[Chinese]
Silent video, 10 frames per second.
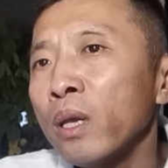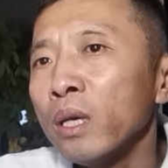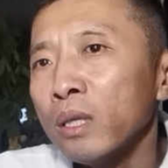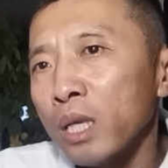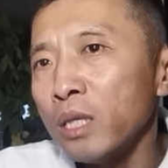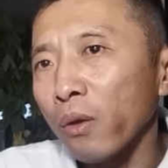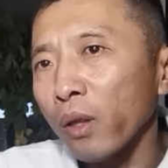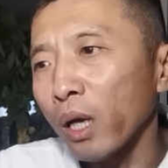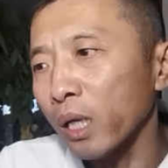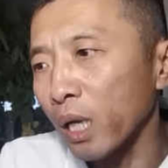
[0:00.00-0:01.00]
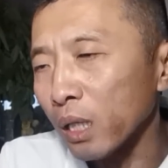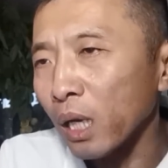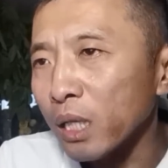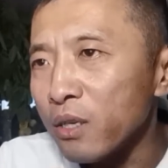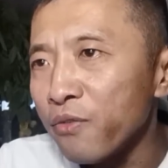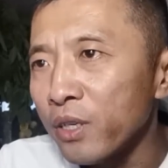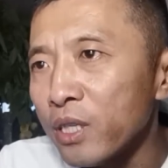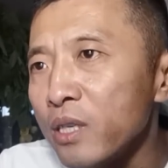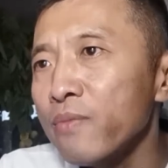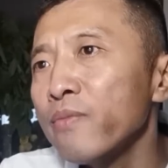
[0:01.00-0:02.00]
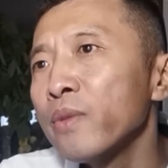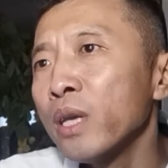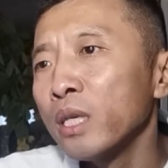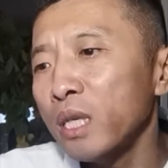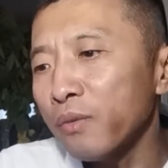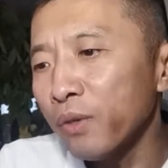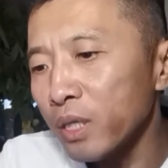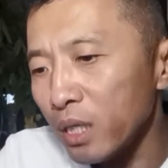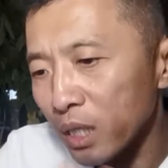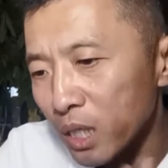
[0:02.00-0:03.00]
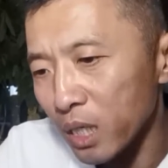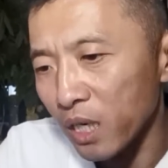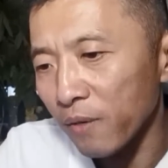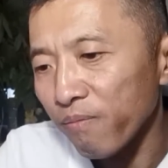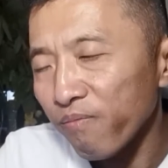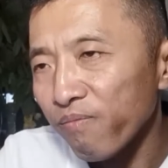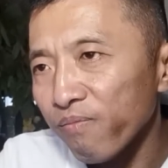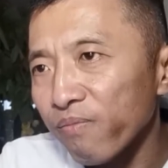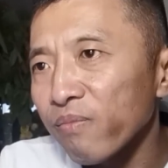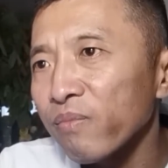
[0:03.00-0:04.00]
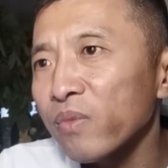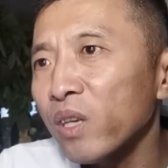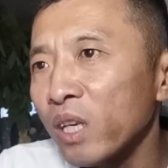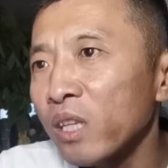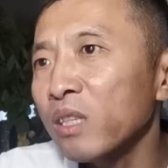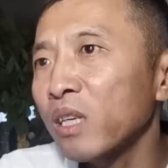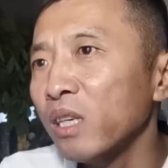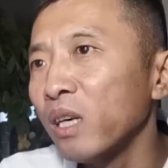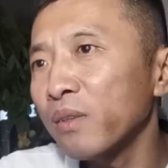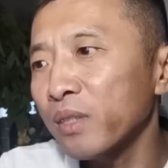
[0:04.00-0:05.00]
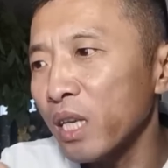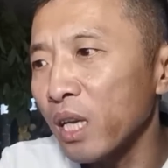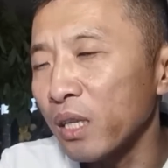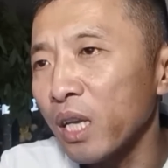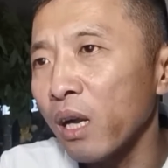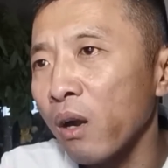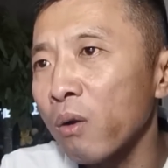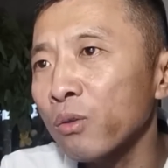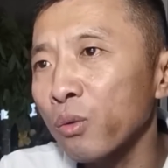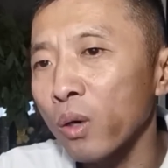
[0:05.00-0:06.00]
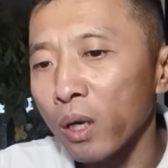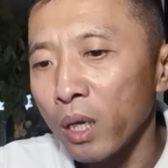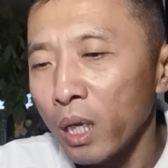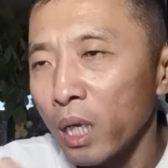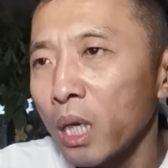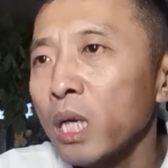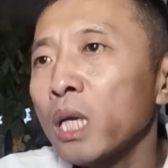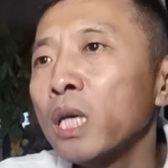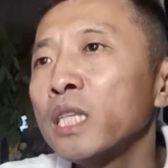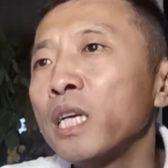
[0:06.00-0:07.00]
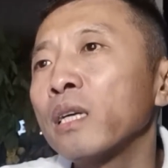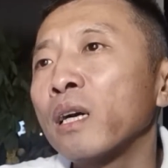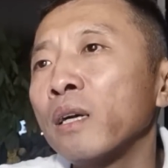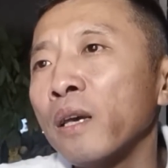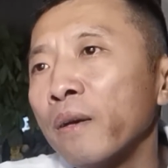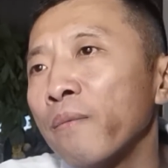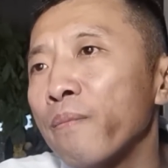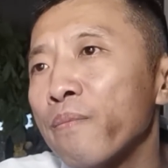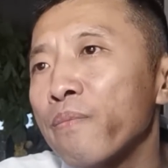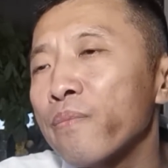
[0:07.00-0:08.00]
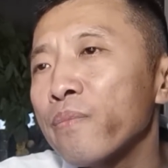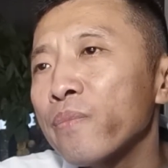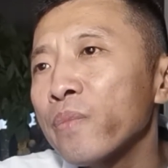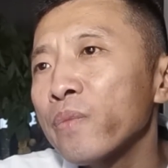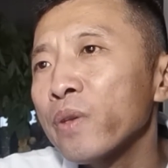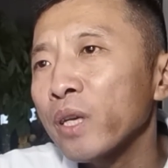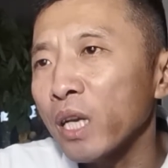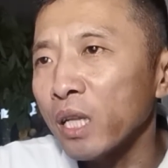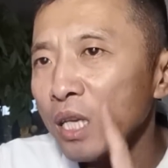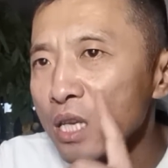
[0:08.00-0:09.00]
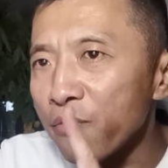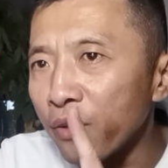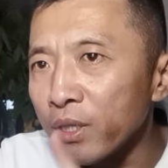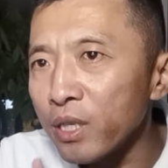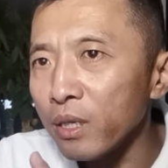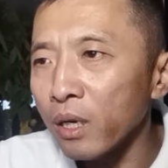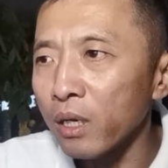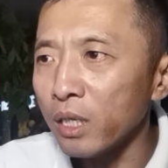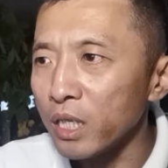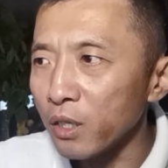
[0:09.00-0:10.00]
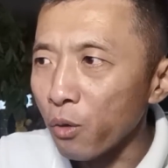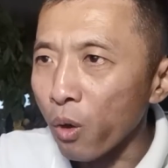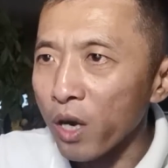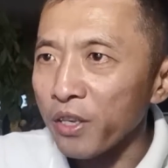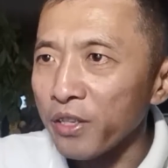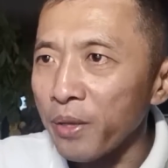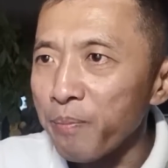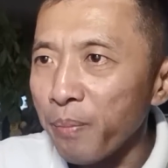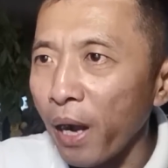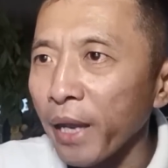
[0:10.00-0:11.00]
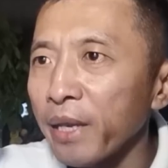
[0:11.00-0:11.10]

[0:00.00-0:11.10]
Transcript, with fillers: 那小子给了他一封信，这封信是林子哥在那个看守所写给他的，给他一封信和一块银牌，